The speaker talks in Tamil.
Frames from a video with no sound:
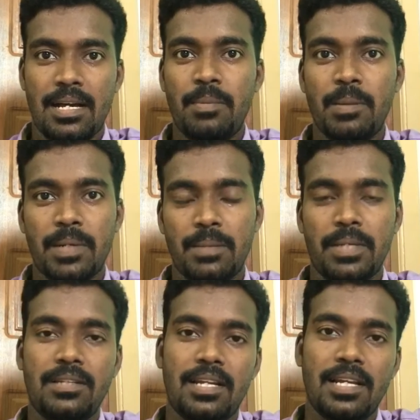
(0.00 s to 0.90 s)
அப்படிப்பட்ட
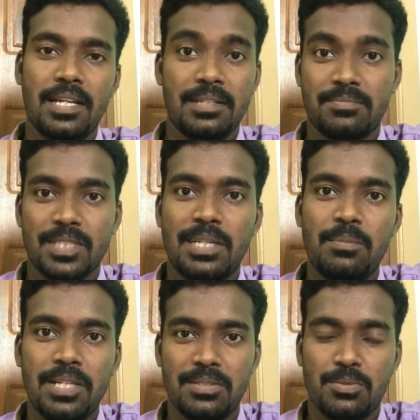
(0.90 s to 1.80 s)
பகுதின்னா
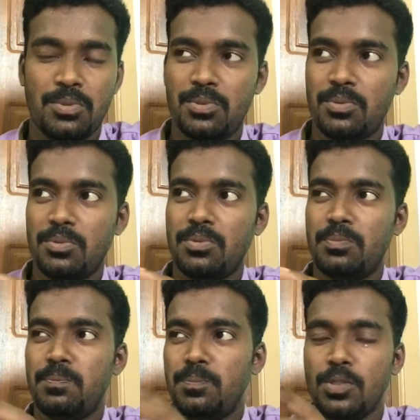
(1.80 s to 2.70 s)
எப்படி ஒரு
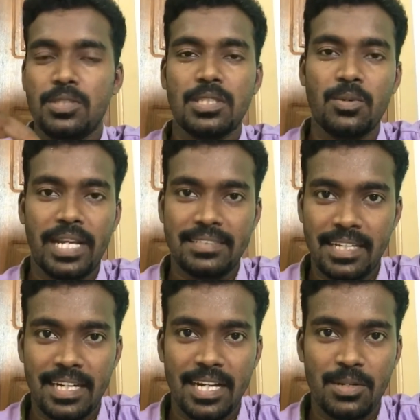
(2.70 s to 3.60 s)
புதுசாக ஒரு
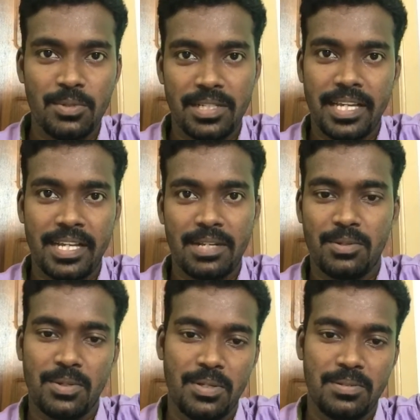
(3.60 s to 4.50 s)
எக்ஸைட்டடான ஒரு
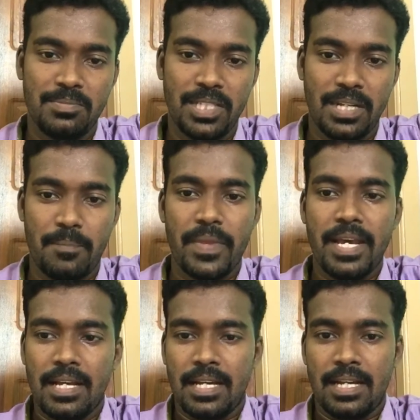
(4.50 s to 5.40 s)
ஏரியாவை கூட இருக்கும் சரியா
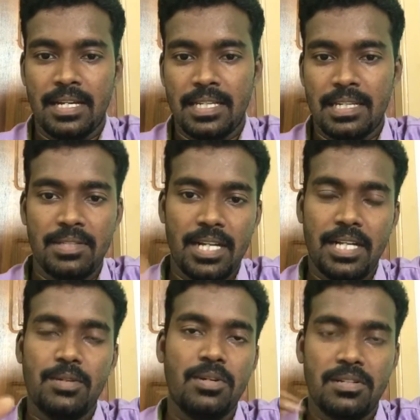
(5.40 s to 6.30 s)
இதில் வந்து
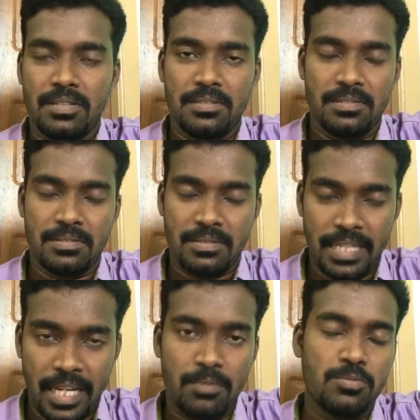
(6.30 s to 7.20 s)
நான் இன்னொரு
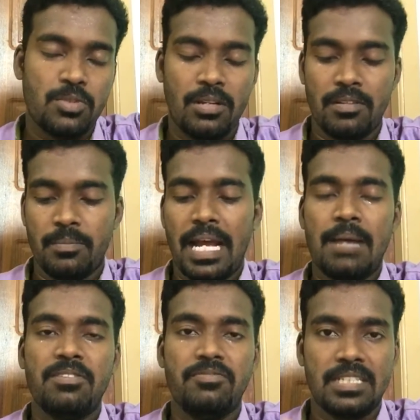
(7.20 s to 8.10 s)
ஏரியாவும் சொல்ல
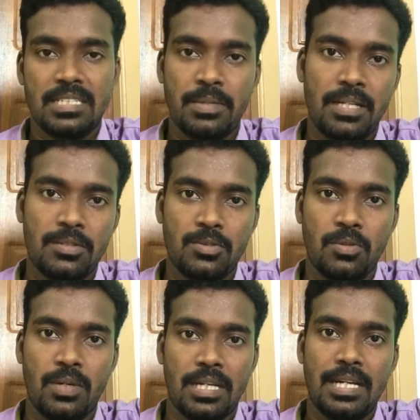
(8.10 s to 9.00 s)
விரும்புகிறேன் ஹேமர் ஃபெஸ்ட் அப்படின்னு
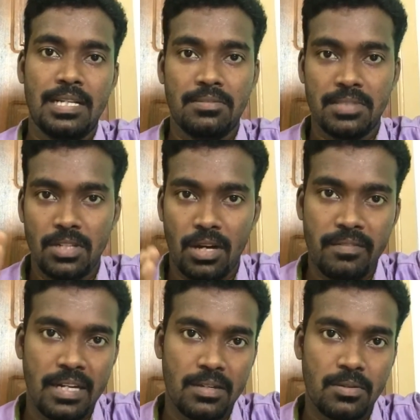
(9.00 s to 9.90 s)
சொல்லுவாங்க இது வந்து
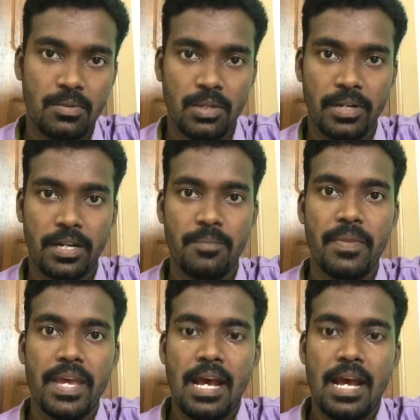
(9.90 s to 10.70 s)
நார்வேயில் இருக்கக்கூடிய ஒரு இடம்